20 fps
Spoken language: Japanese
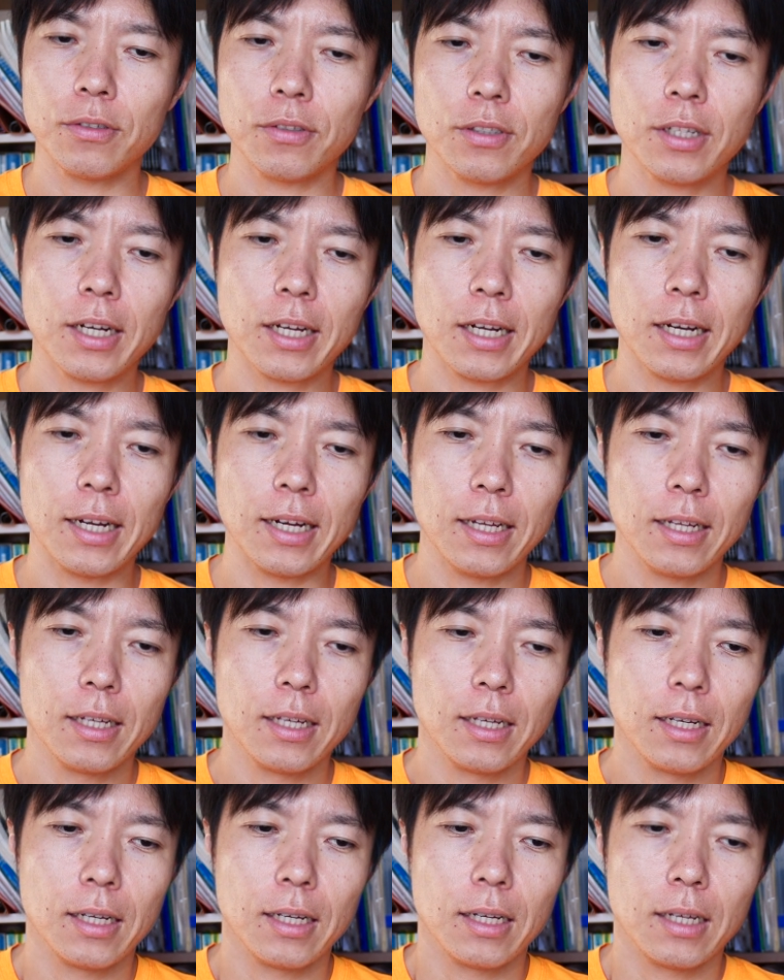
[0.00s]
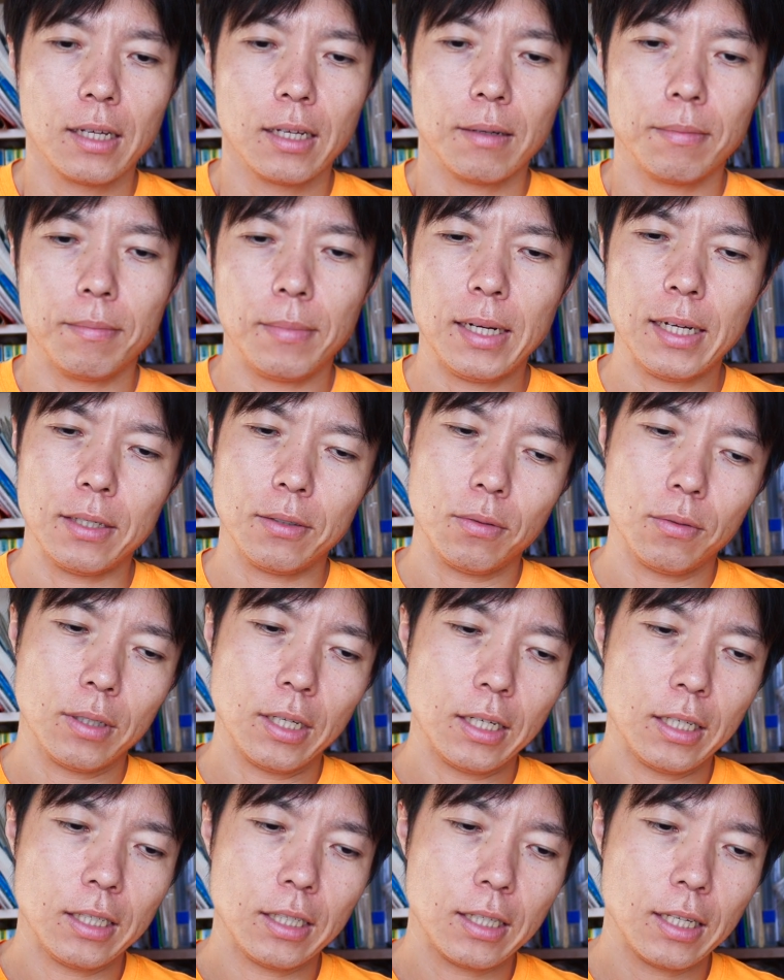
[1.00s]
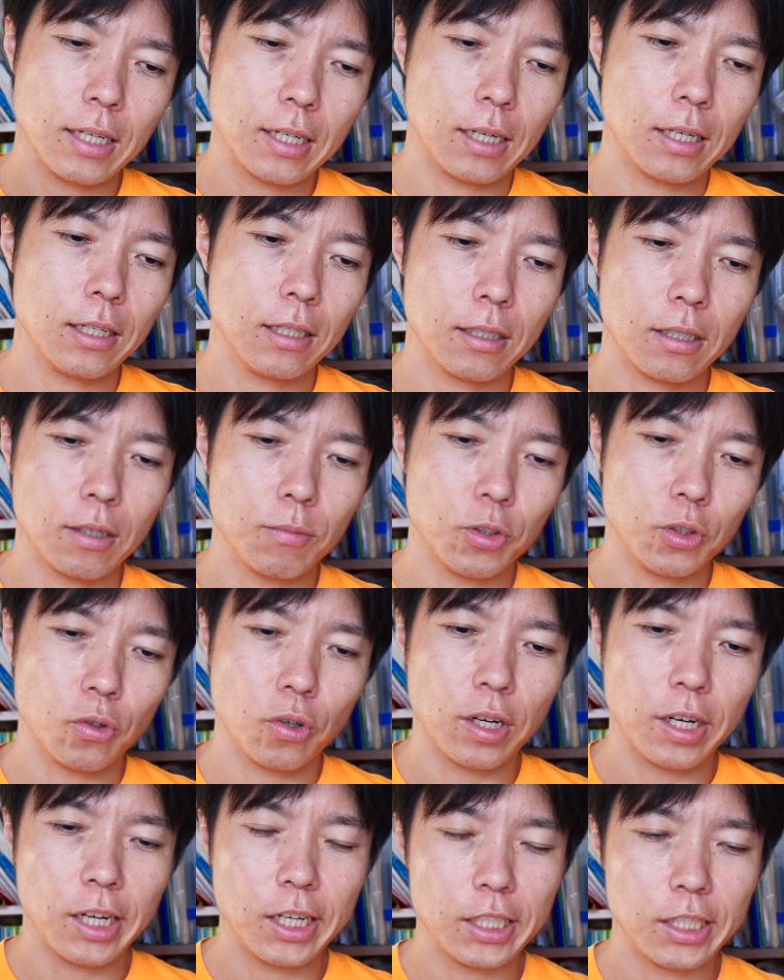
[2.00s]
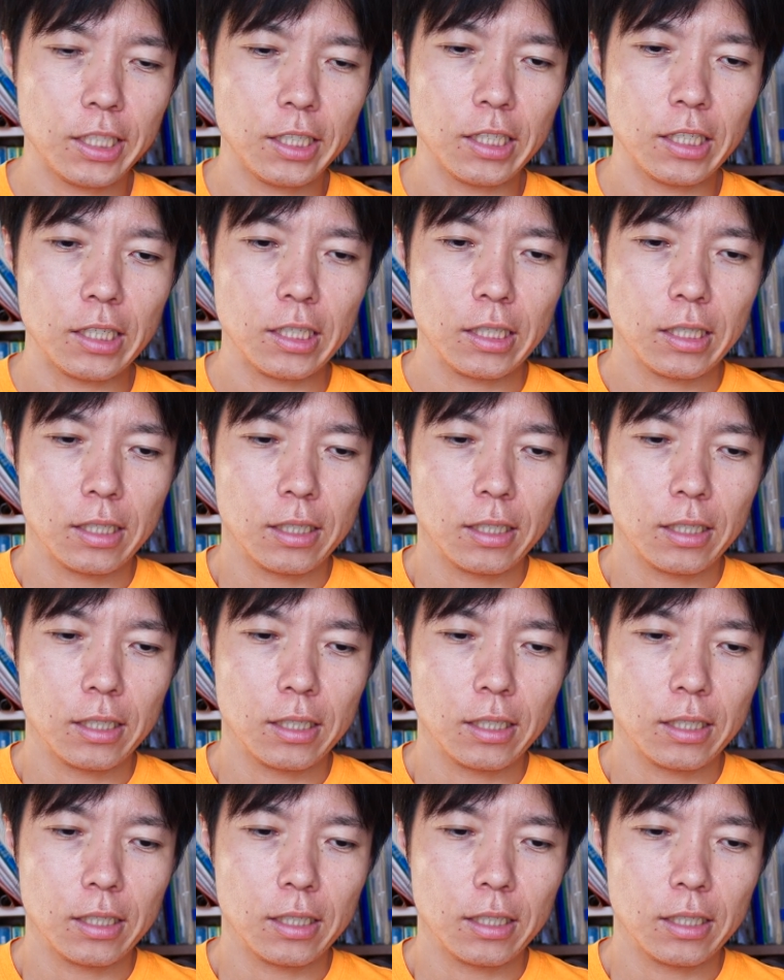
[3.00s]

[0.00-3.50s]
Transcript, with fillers: 通だからまあそんなに手かけてもしょうがないし